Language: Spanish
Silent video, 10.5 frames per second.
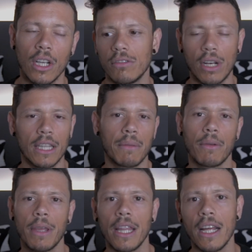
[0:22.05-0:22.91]
Durante
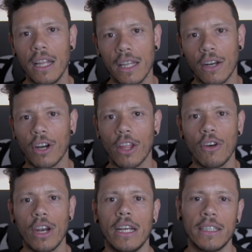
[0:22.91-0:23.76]
mi vida de
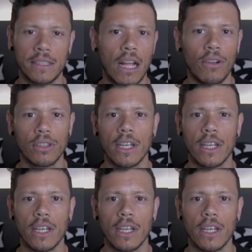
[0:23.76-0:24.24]
corredor he estado